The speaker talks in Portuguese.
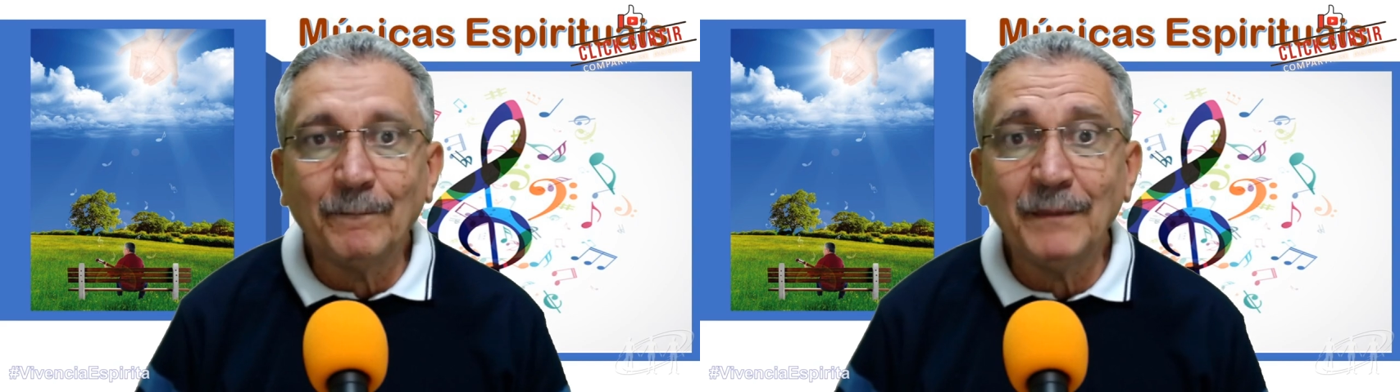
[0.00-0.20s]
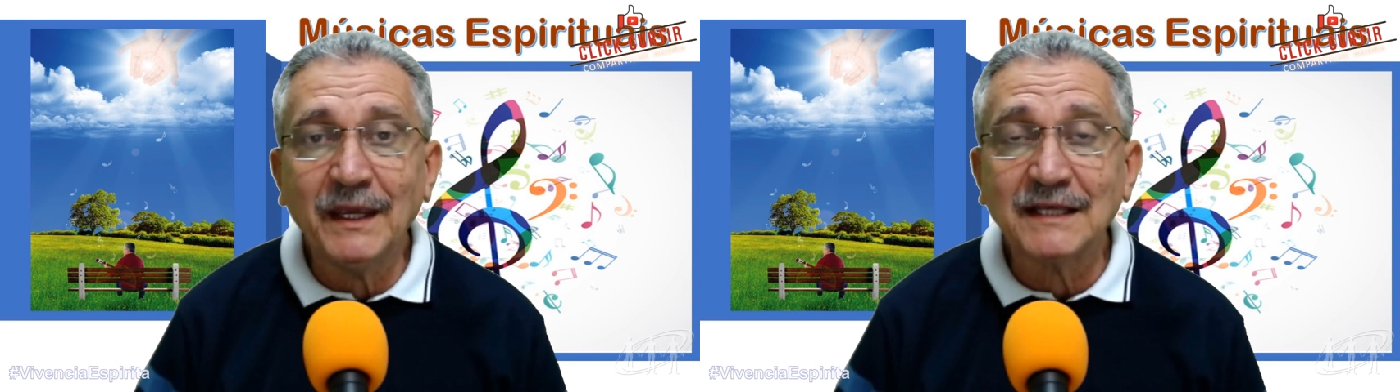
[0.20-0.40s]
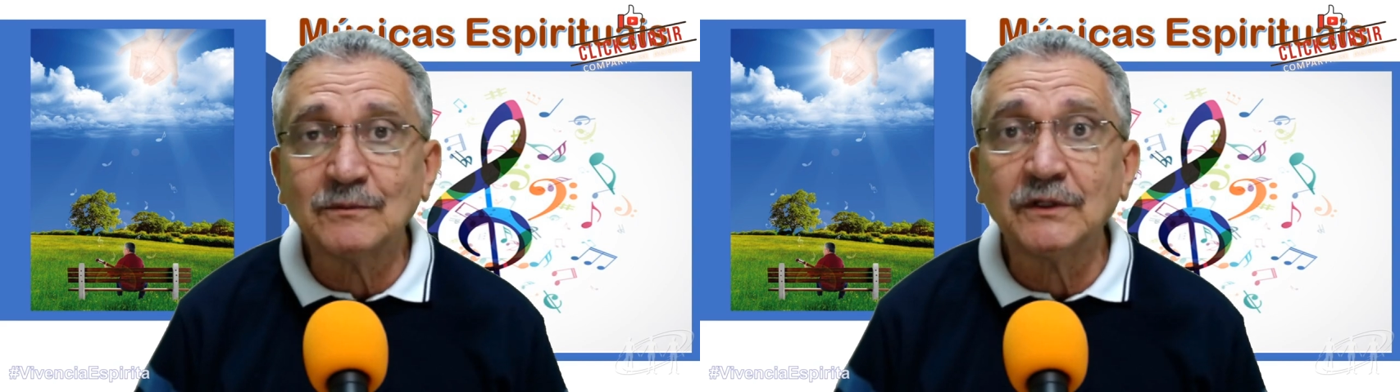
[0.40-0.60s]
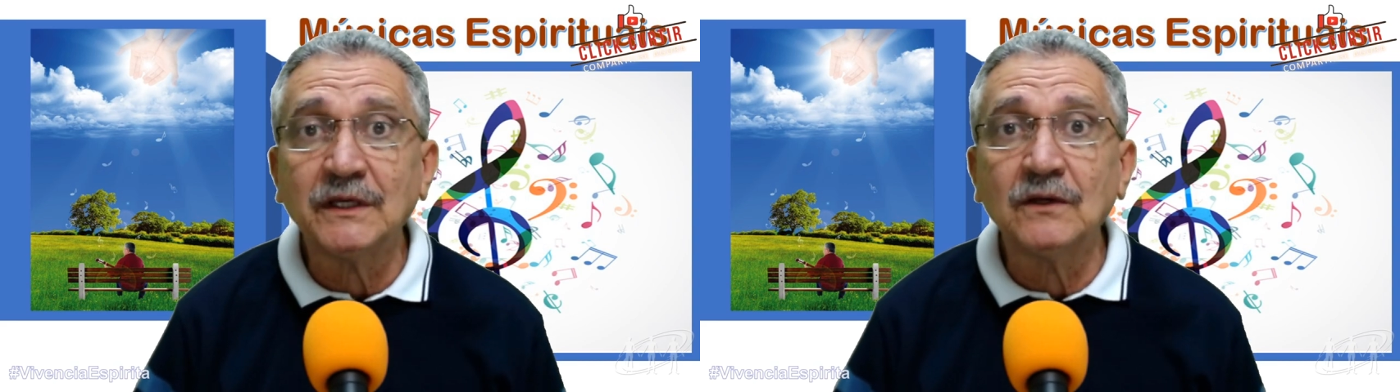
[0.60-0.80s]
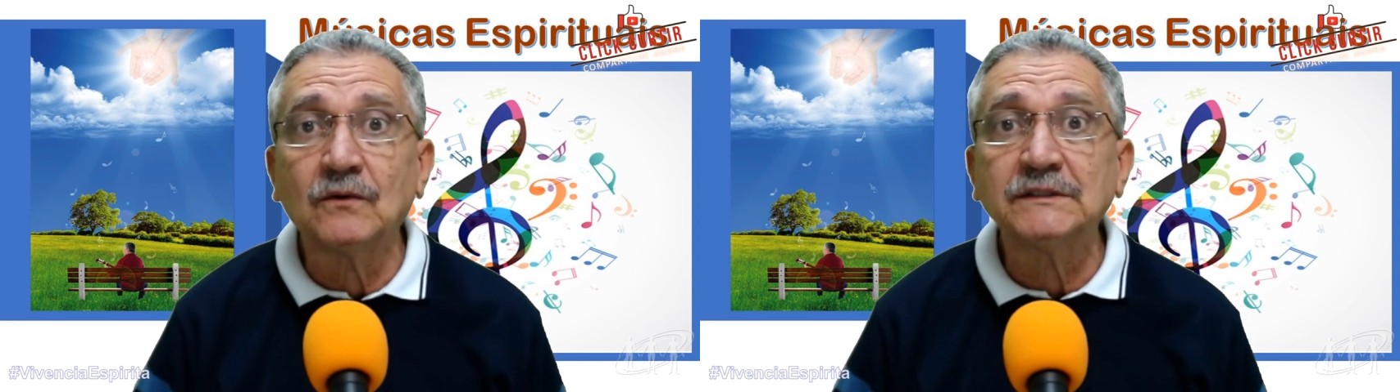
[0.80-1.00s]
mesmo
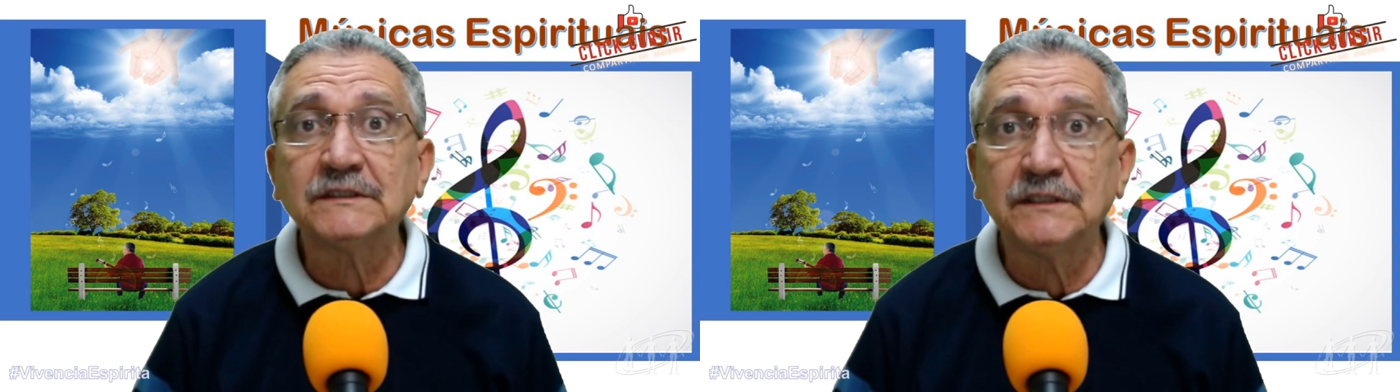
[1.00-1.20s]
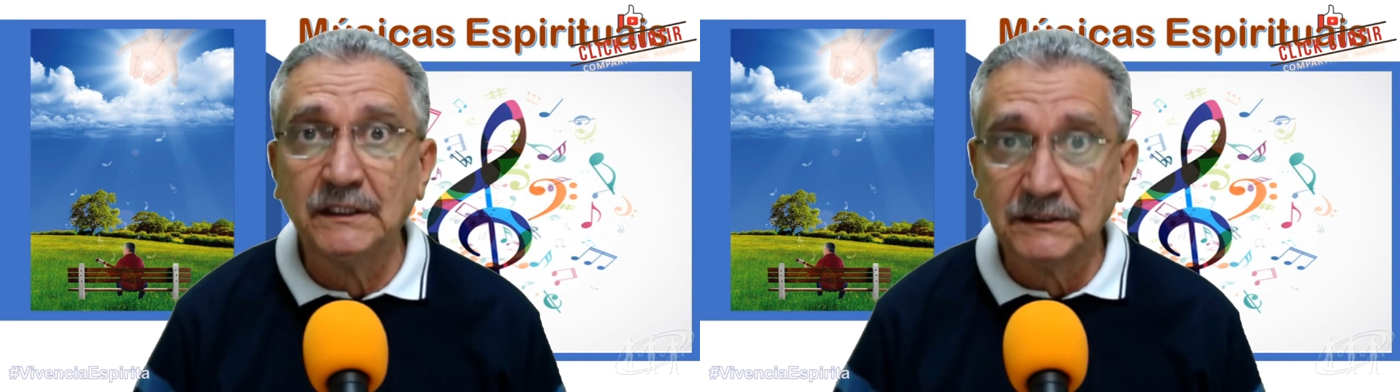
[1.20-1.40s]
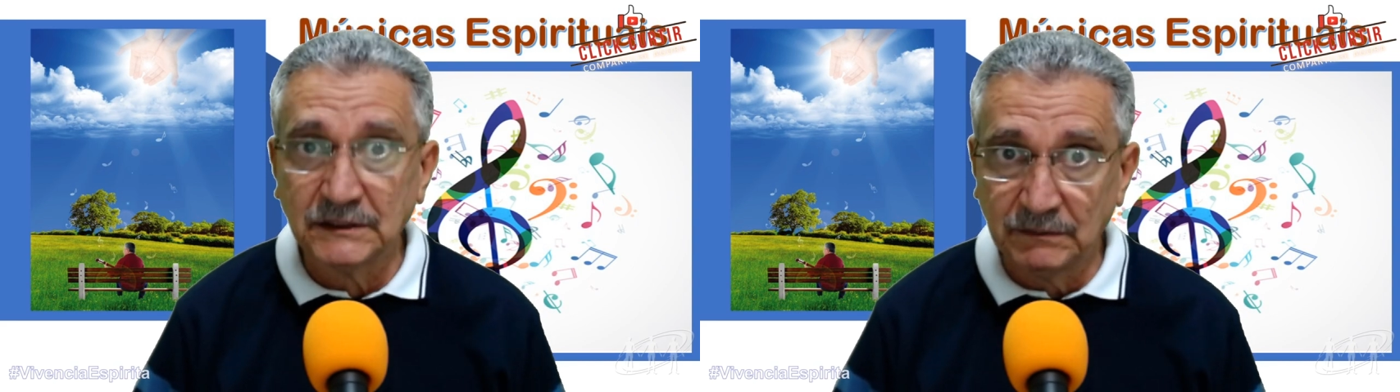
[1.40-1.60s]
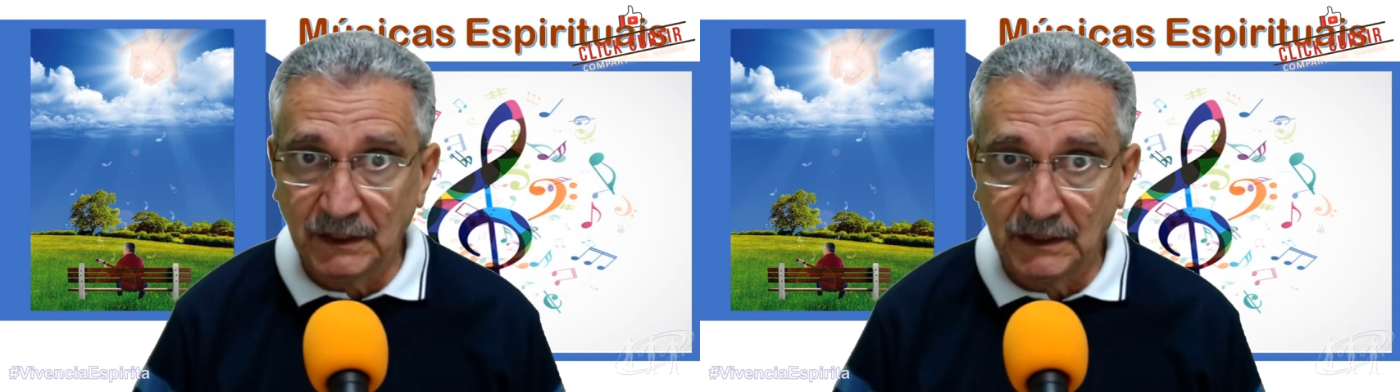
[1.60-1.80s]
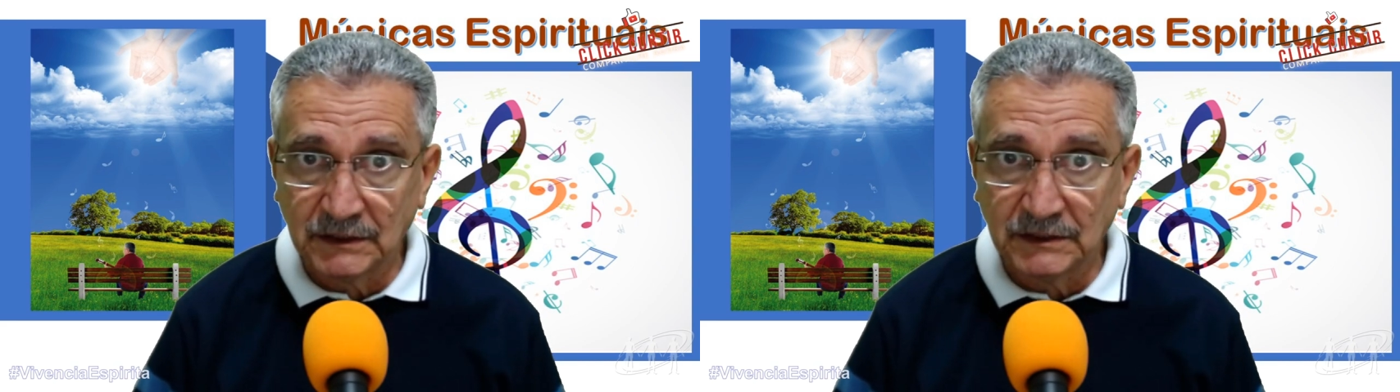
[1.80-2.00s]
que
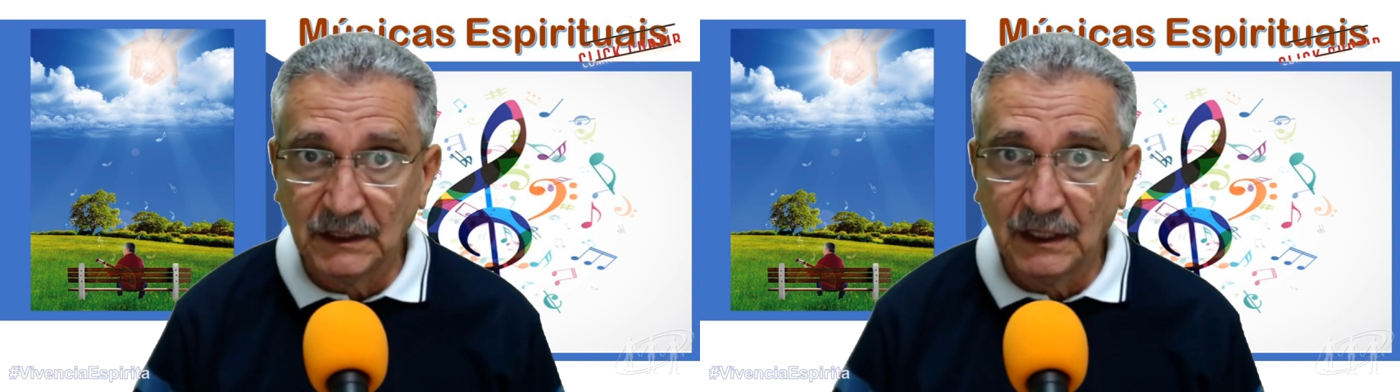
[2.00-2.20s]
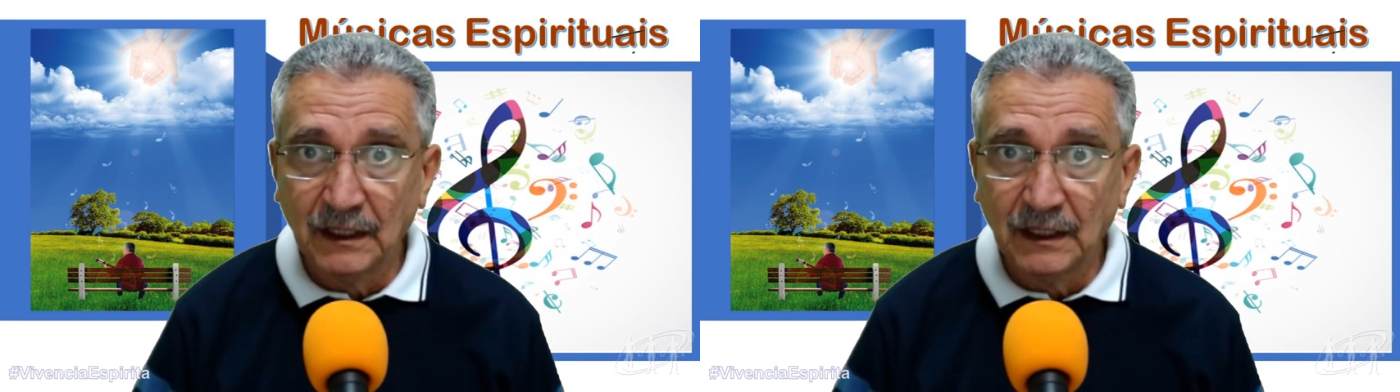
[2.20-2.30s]
inconscientemente,